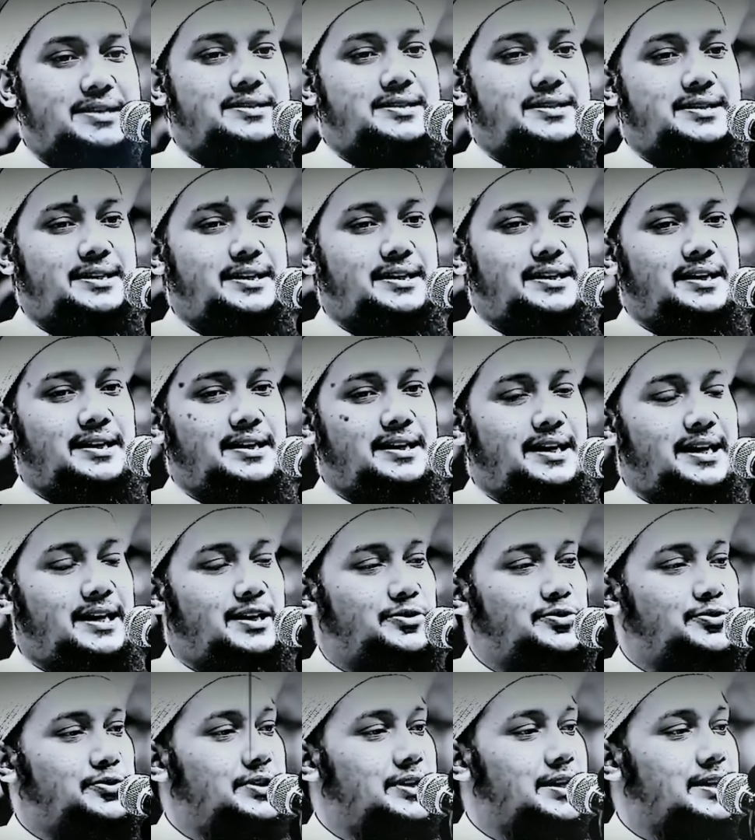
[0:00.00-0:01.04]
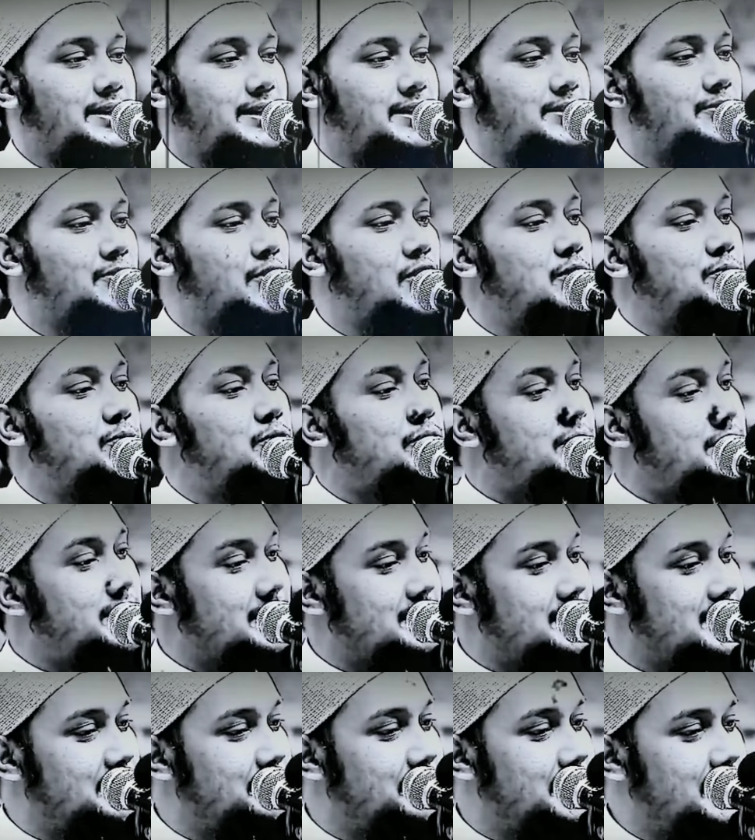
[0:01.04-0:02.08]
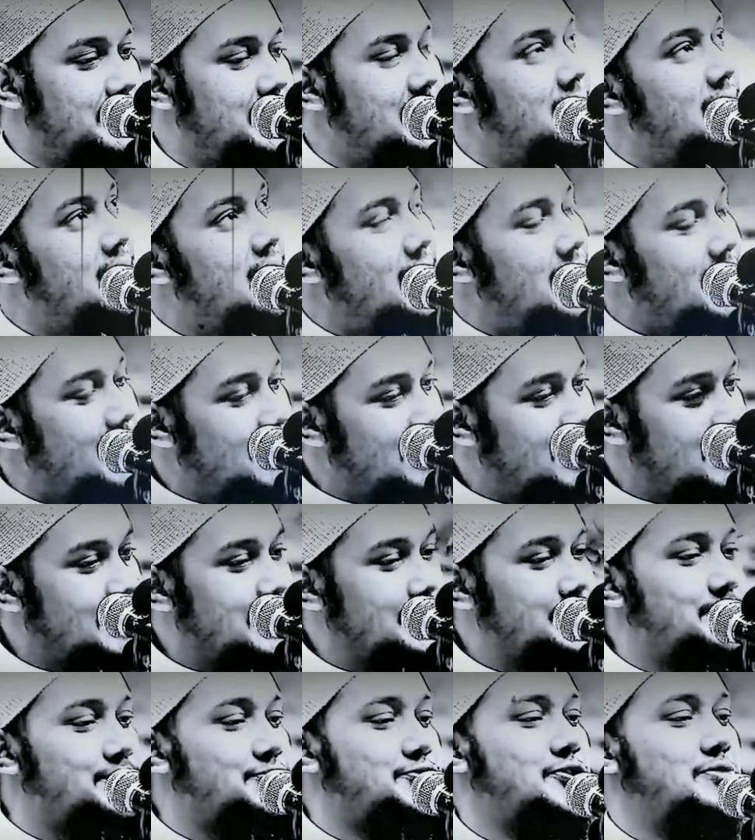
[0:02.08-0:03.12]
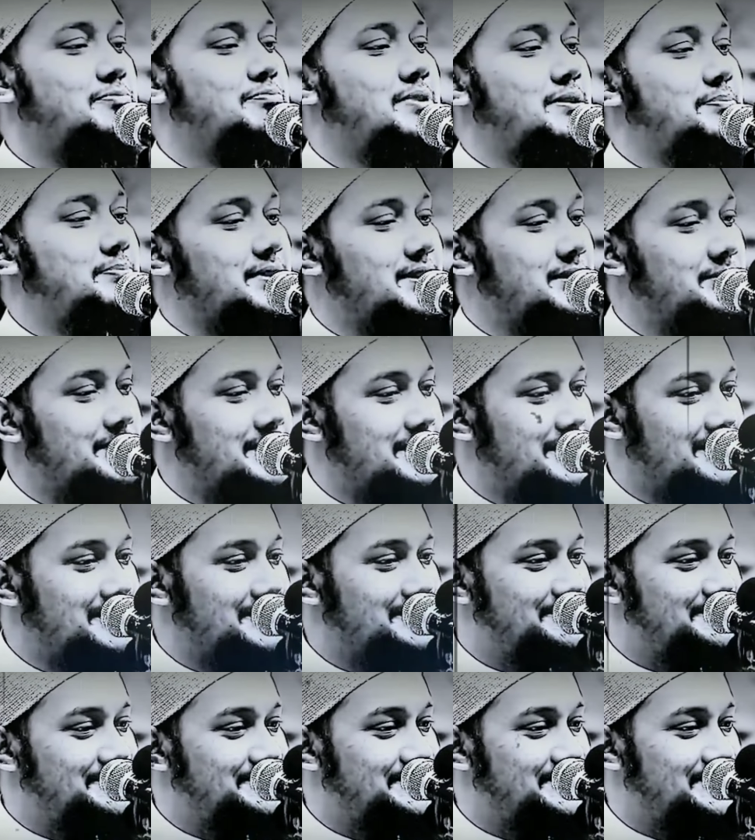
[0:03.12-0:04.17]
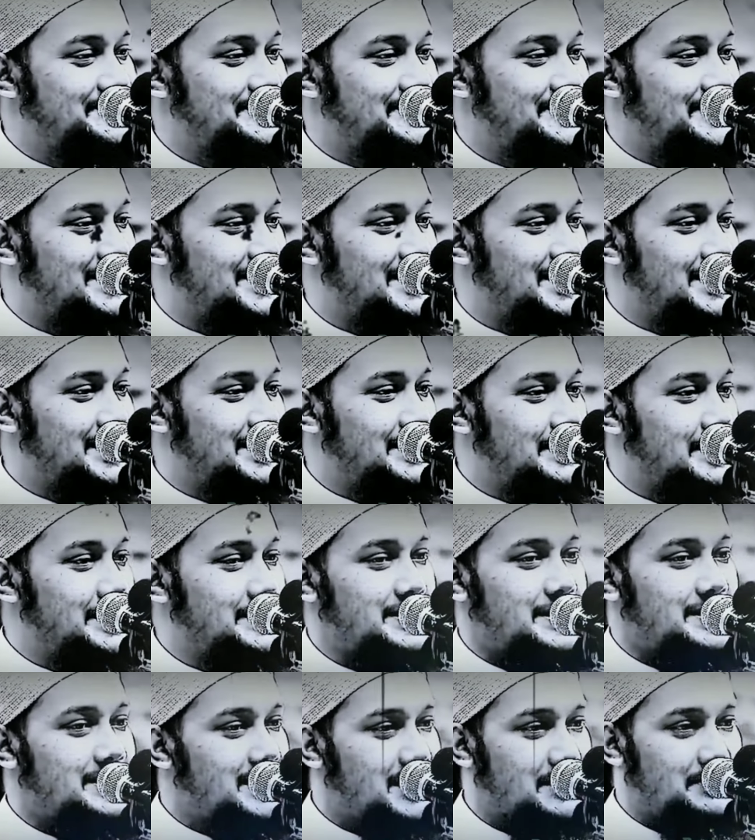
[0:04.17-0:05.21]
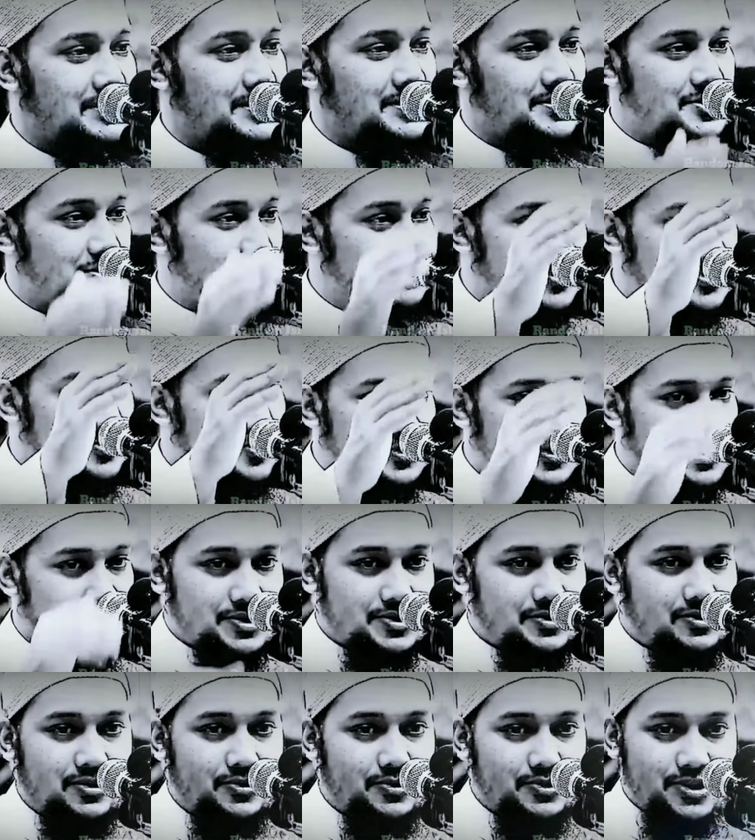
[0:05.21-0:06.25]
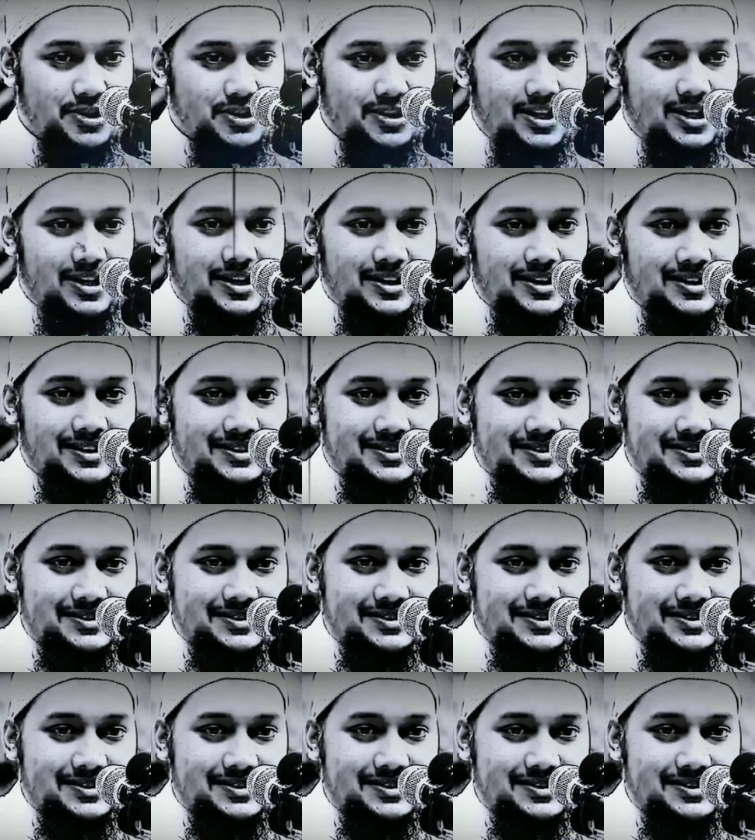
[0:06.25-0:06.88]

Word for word: কাজ দিয়ে এই দুনিয়াতেও অমর থাকতে পারি আল্লাহর কাছেও সম্মান পেতে পারি এটাই কি আমাদের জীবনের উদ্দেশ্য হওয়া উচিত না